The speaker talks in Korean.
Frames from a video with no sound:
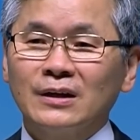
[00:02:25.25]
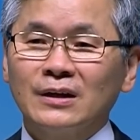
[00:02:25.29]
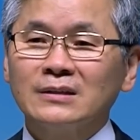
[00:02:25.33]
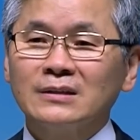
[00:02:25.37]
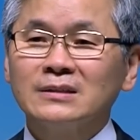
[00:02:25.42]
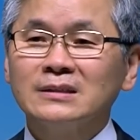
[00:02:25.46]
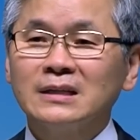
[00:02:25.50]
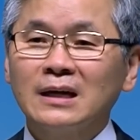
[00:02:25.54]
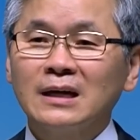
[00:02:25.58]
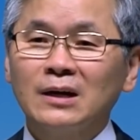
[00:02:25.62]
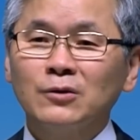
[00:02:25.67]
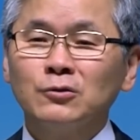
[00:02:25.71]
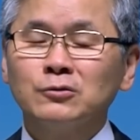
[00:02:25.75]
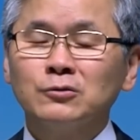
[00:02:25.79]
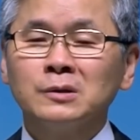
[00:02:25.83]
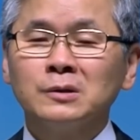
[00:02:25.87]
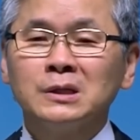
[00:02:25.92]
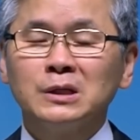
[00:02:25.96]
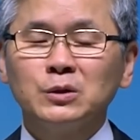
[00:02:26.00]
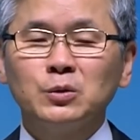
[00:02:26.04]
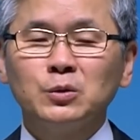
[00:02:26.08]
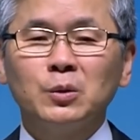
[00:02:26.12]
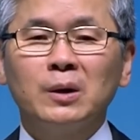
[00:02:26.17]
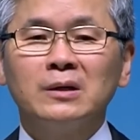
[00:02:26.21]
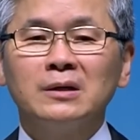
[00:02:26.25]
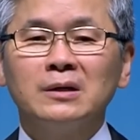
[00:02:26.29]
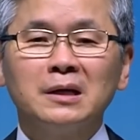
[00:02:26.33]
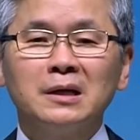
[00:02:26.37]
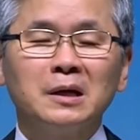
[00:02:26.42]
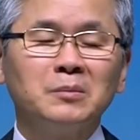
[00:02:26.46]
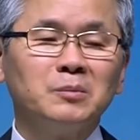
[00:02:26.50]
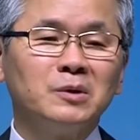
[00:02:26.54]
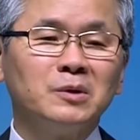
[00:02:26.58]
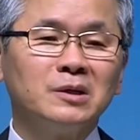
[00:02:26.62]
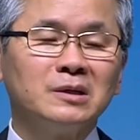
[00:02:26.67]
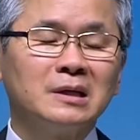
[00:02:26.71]
그래서 제가 요즘
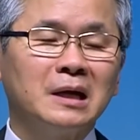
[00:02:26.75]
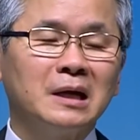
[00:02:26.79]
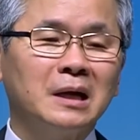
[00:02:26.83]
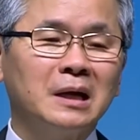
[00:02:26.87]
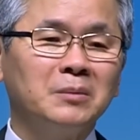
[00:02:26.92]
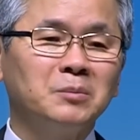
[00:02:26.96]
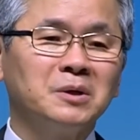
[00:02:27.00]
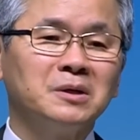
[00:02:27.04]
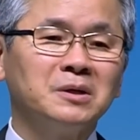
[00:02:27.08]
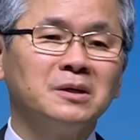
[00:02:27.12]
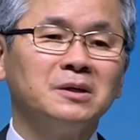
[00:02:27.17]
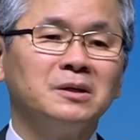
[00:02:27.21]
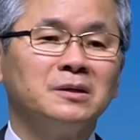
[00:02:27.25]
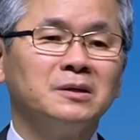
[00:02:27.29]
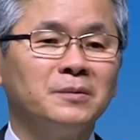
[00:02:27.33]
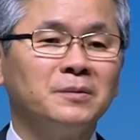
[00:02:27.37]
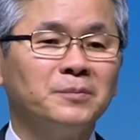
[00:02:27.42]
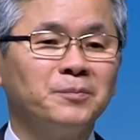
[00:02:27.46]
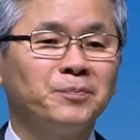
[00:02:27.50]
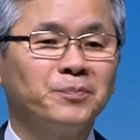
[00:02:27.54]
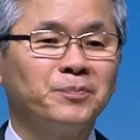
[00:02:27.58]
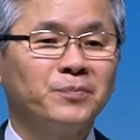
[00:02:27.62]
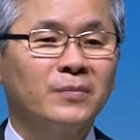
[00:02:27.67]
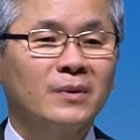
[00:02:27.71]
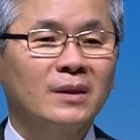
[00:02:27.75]
기도하는 게 뭐냐 하면은